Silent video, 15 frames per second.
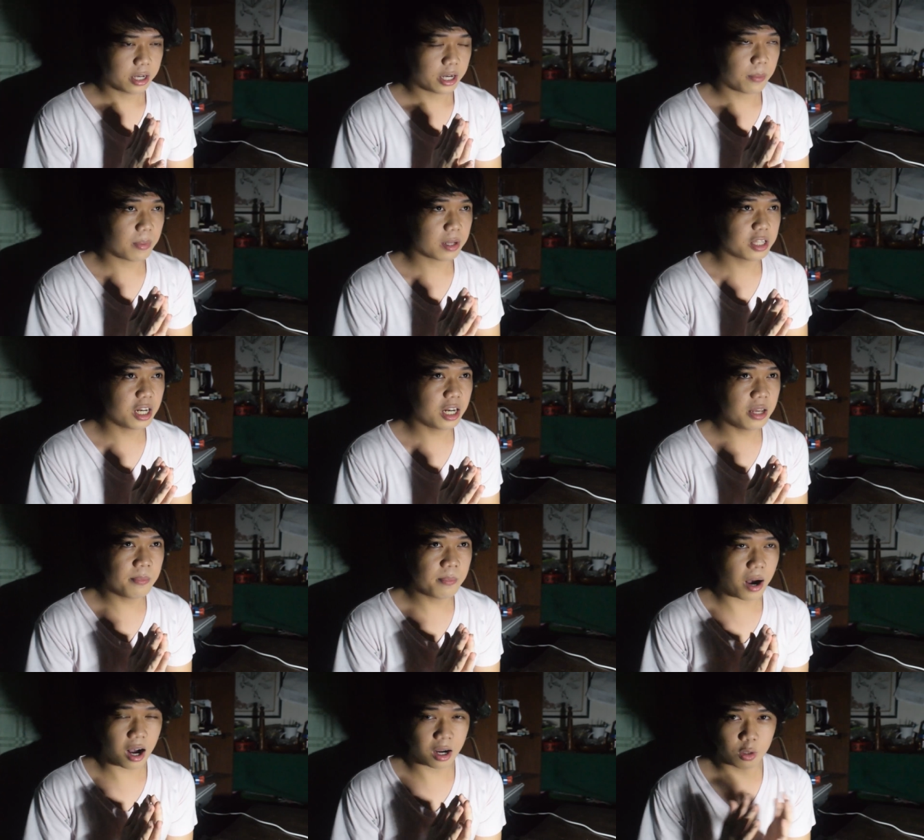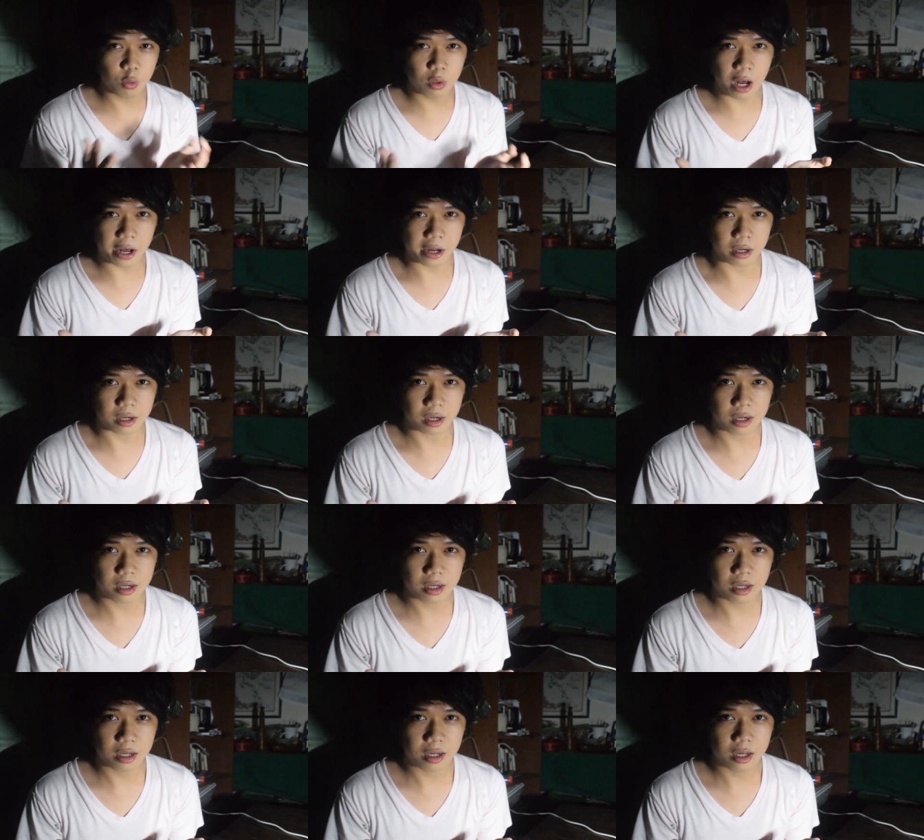na madilim ang lugar
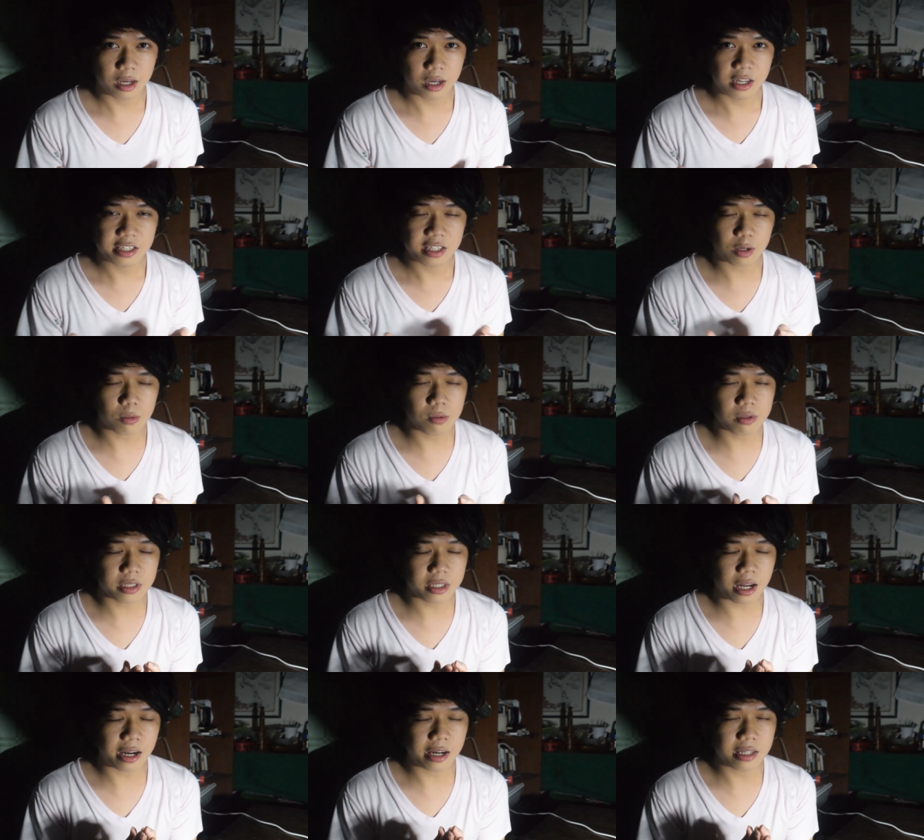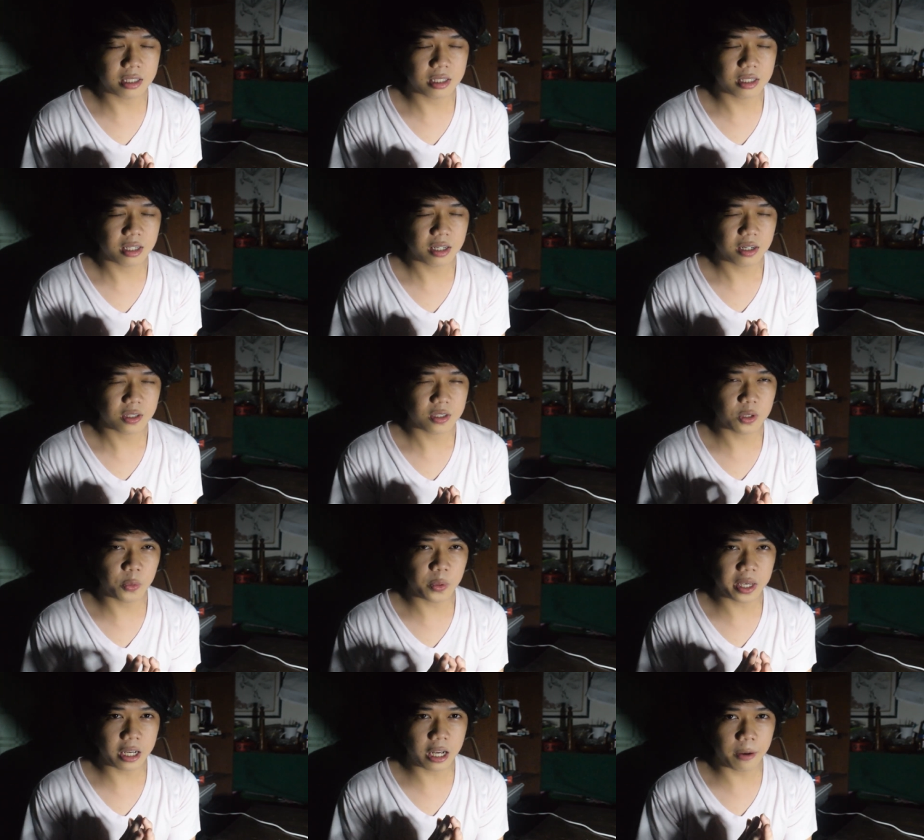na kung saan
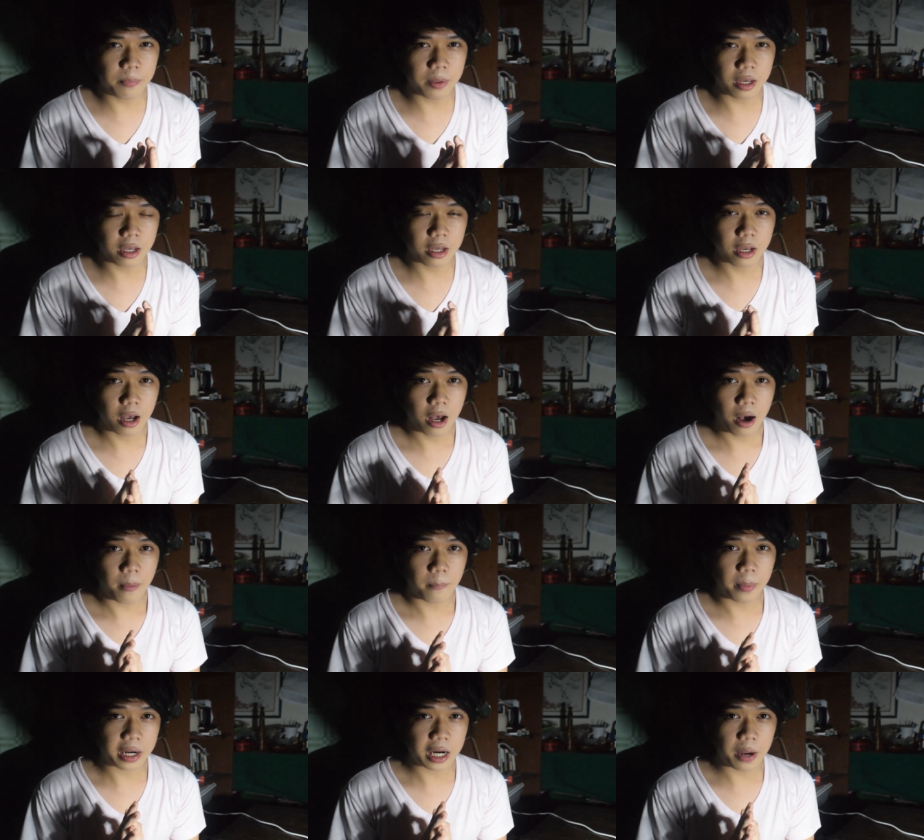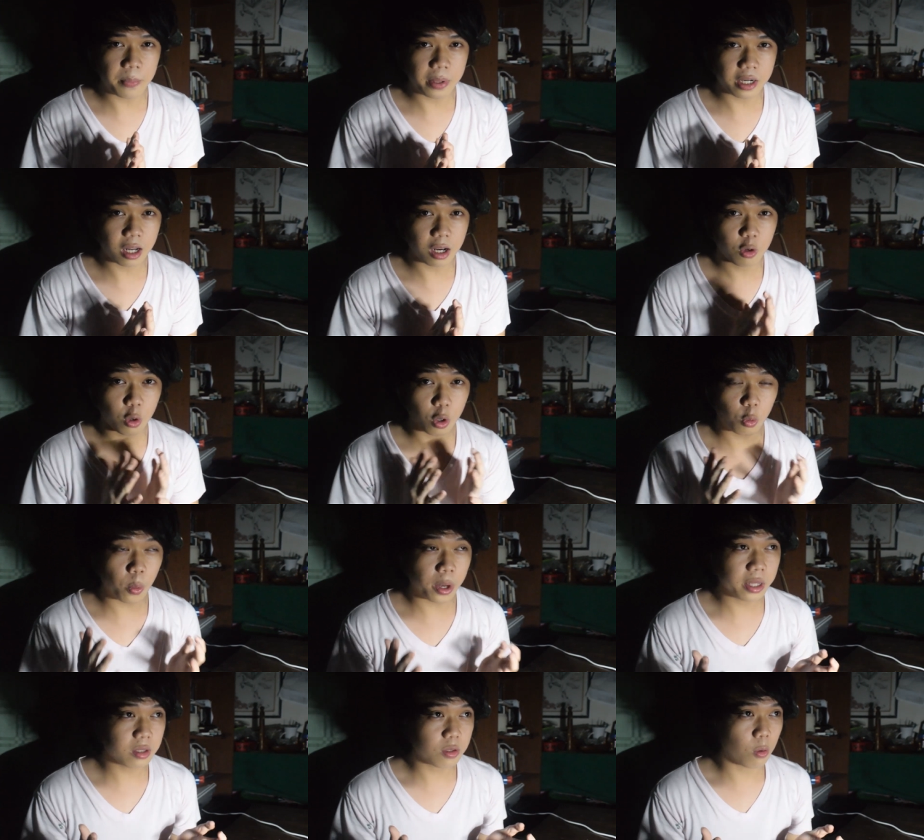tuwing gabi maraming
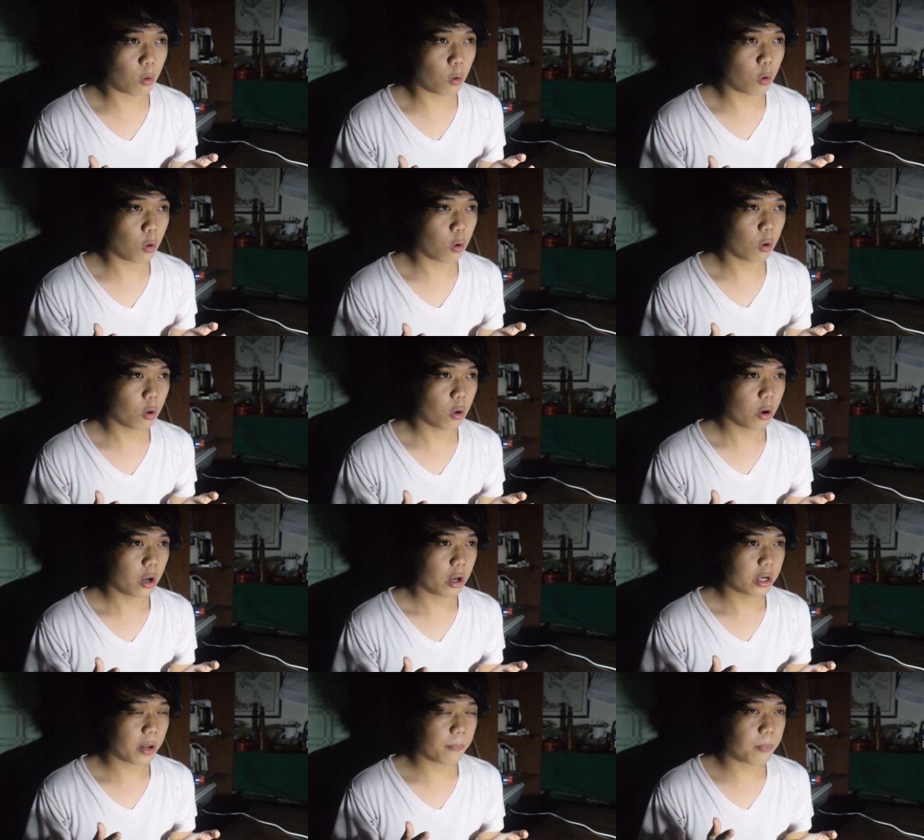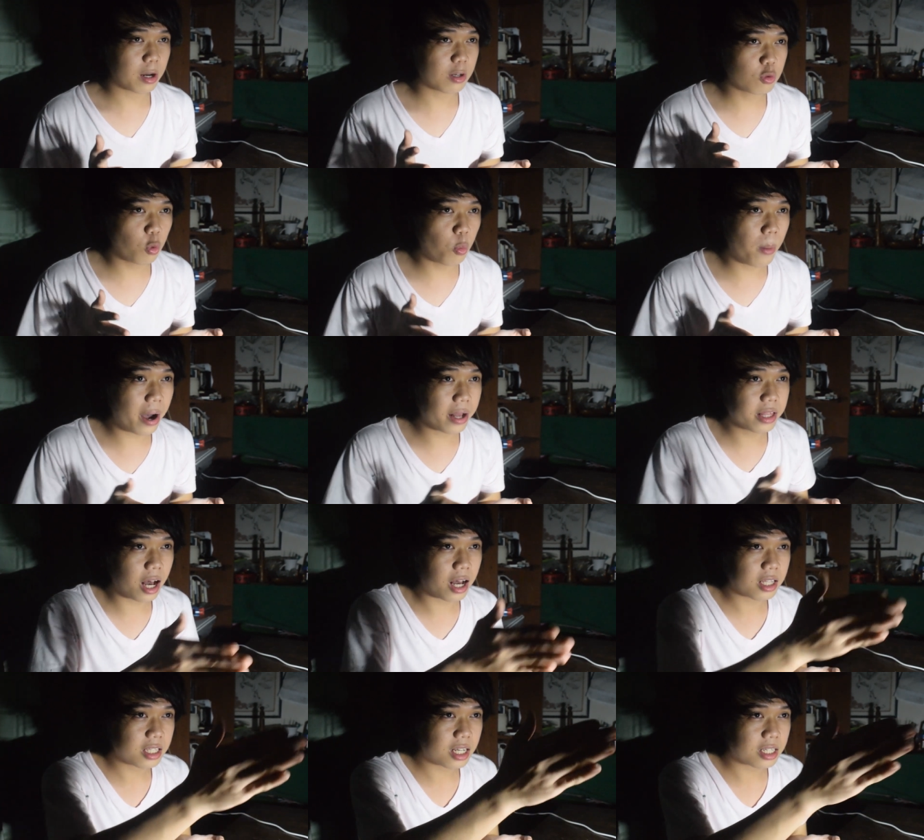nagkikwento na pag
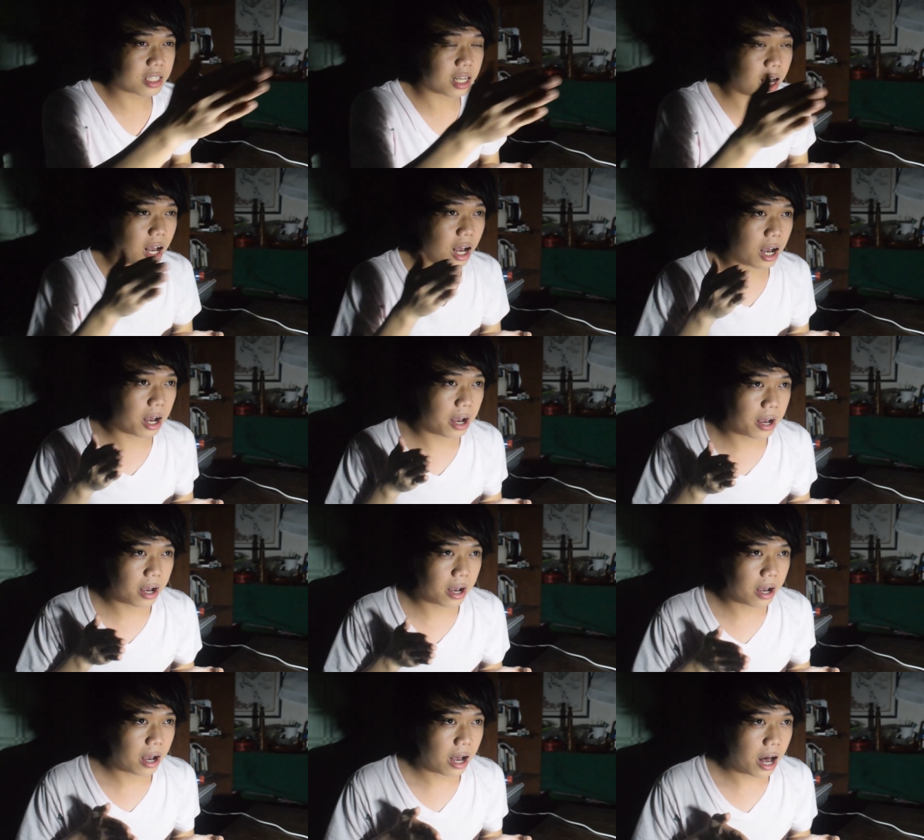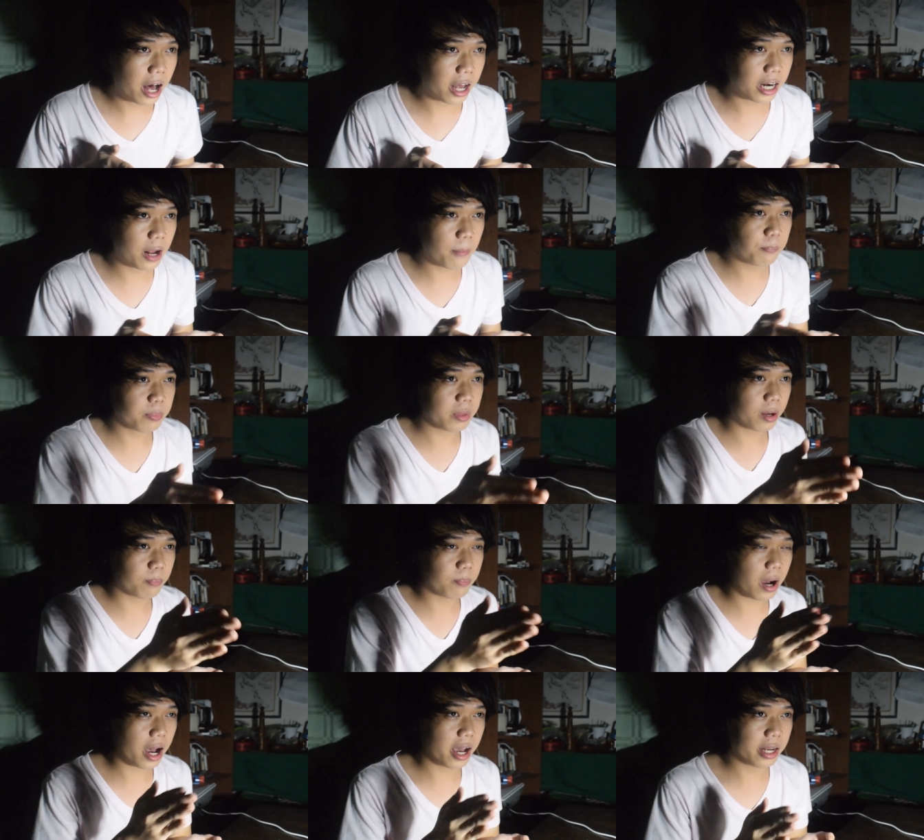dumadaan ka sa harap ng
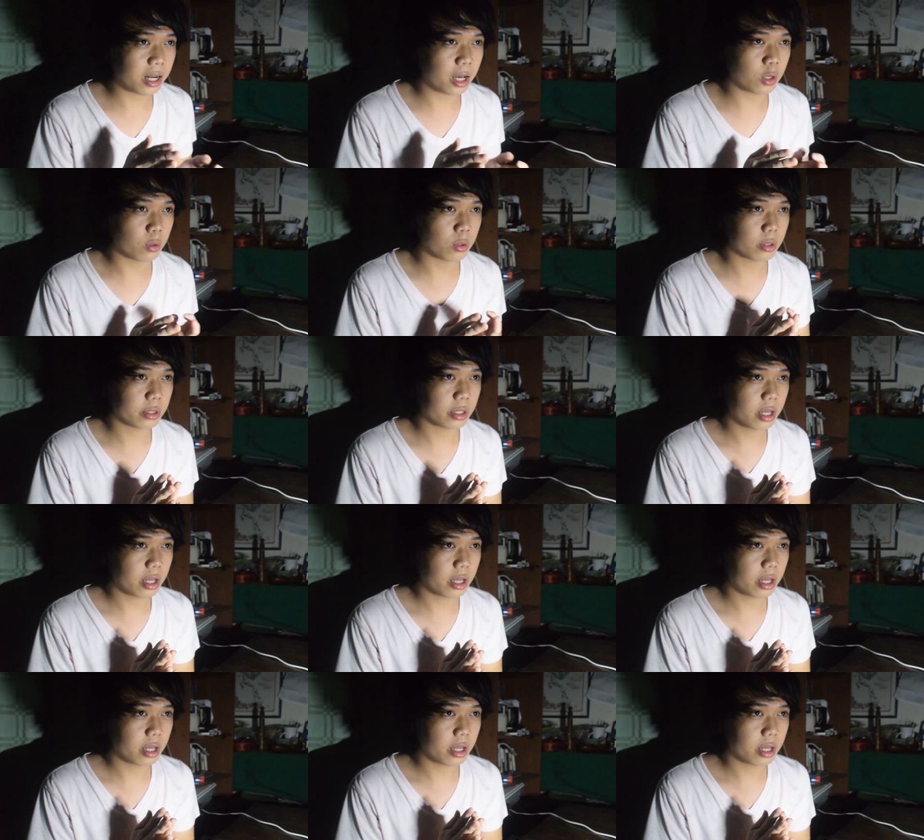bahay na yun,